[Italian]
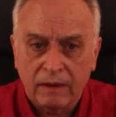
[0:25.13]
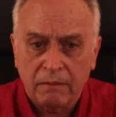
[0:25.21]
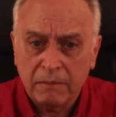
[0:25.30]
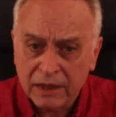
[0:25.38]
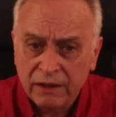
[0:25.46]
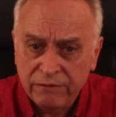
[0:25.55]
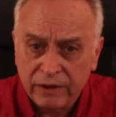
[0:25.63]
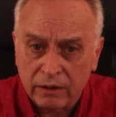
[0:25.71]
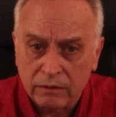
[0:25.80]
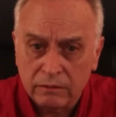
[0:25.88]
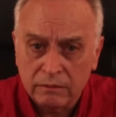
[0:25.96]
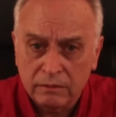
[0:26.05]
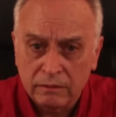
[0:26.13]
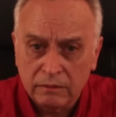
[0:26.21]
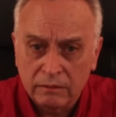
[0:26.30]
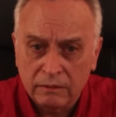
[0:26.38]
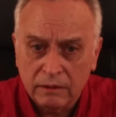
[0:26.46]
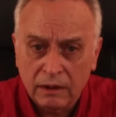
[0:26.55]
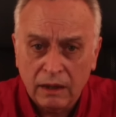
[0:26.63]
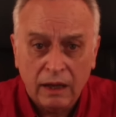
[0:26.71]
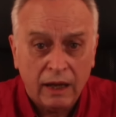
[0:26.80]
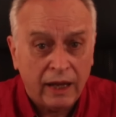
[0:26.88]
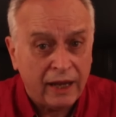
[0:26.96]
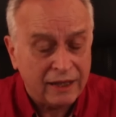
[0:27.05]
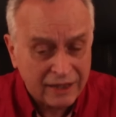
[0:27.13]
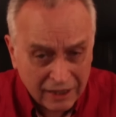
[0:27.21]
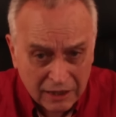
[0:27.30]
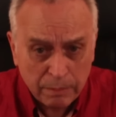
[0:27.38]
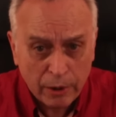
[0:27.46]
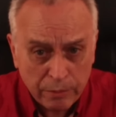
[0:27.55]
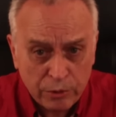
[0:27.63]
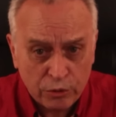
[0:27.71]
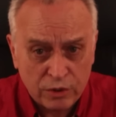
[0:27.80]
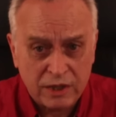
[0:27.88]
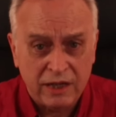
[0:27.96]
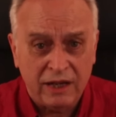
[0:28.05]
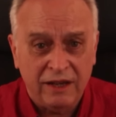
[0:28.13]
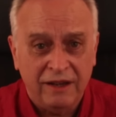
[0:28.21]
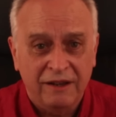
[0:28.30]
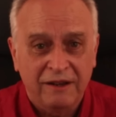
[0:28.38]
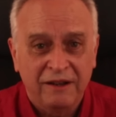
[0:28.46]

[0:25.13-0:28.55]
Ma davvero? È andata proprio così?